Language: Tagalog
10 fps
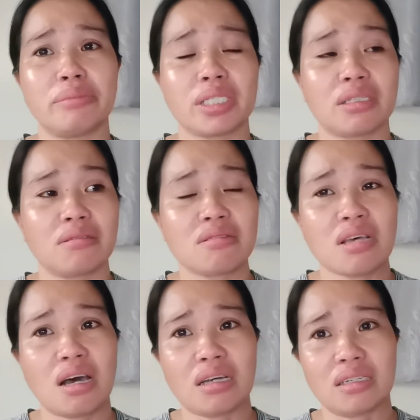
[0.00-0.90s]
But yung
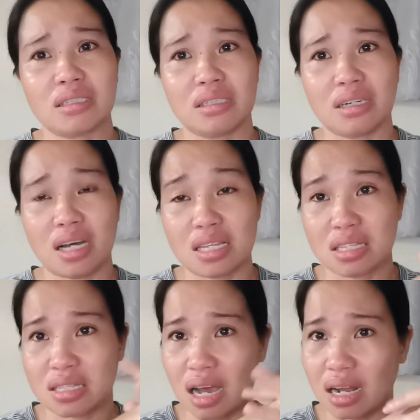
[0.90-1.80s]
sa akin ay eh,
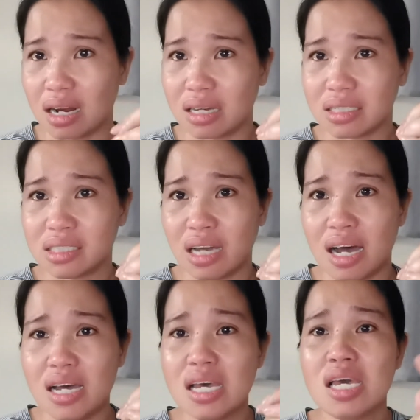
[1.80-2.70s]
naka-stack lang siya.